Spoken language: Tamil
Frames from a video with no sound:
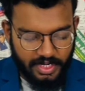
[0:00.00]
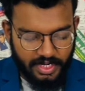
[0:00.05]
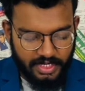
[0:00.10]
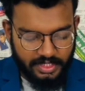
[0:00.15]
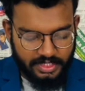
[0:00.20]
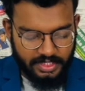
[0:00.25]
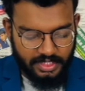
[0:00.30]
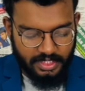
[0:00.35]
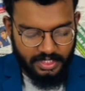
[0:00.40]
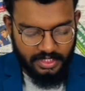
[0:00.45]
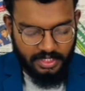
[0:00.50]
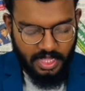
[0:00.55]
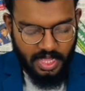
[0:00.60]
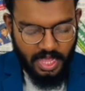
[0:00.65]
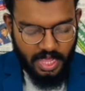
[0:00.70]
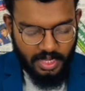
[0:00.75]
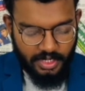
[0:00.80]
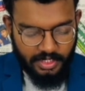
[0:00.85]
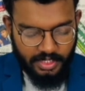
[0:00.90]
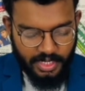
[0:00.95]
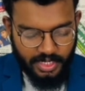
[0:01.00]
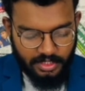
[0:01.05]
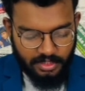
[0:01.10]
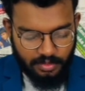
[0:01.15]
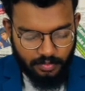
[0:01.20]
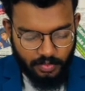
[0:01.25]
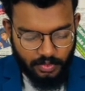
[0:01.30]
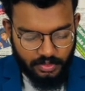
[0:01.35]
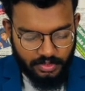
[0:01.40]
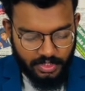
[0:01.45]
அடுத்து
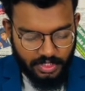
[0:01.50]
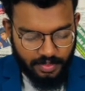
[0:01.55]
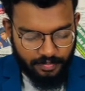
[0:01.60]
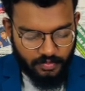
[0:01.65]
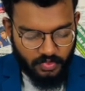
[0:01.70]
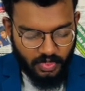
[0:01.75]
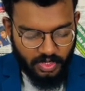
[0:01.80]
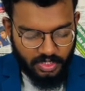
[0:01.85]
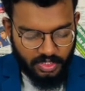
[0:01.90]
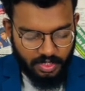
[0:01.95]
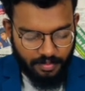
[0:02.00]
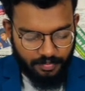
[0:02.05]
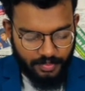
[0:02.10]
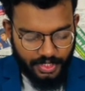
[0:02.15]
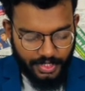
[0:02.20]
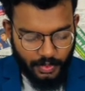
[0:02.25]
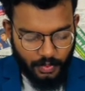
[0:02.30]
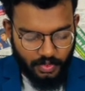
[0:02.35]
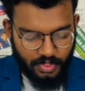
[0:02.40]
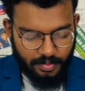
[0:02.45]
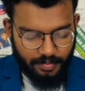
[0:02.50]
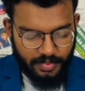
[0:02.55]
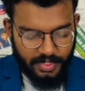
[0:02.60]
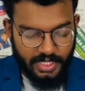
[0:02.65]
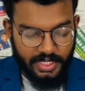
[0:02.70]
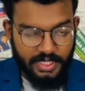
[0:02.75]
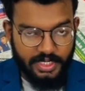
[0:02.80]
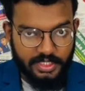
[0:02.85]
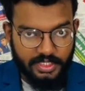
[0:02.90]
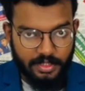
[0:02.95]
நேற்று முன்தினம் தொடக்கம் விநியோகம்
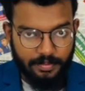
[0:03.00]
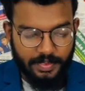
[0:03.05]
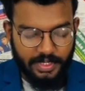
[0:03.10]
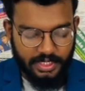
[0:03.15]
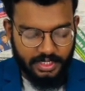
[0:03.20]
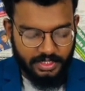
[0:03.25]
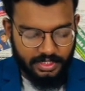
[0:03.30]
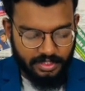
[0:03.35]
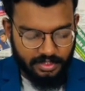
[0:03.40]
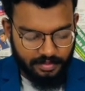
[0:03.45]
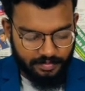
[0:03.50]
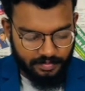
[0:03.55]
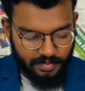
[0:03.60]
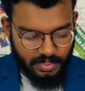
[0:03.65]
முடைநிறுத்தப்பட்டது